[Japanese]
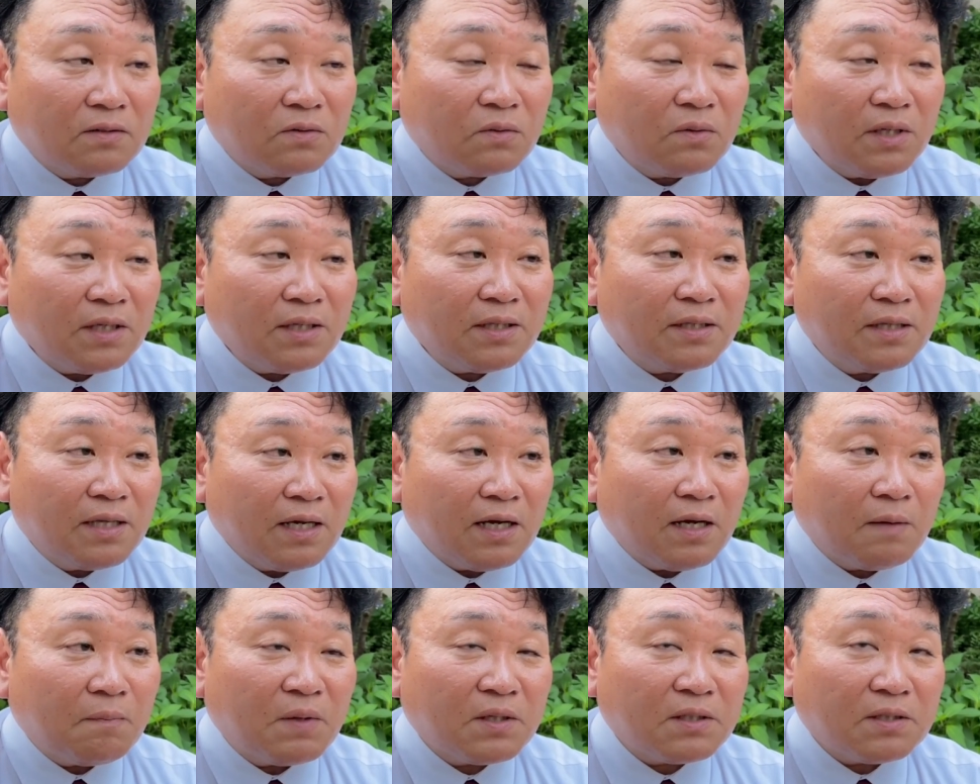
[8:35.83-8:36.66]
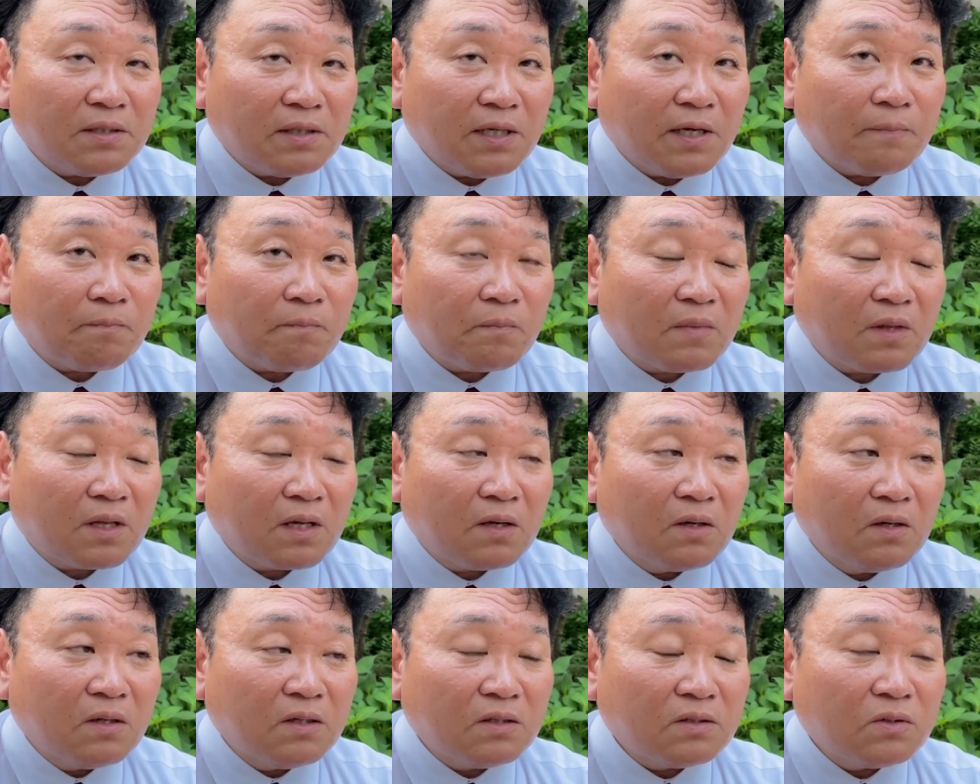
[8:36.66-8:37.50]
それってやっぱしね
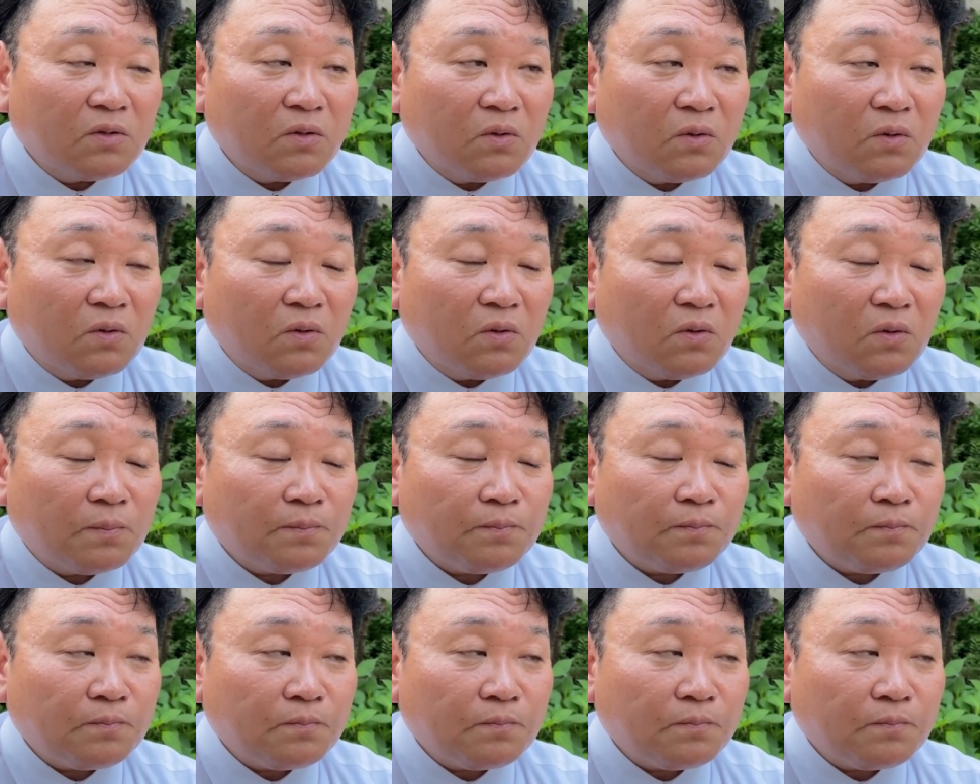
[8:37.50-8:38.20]
その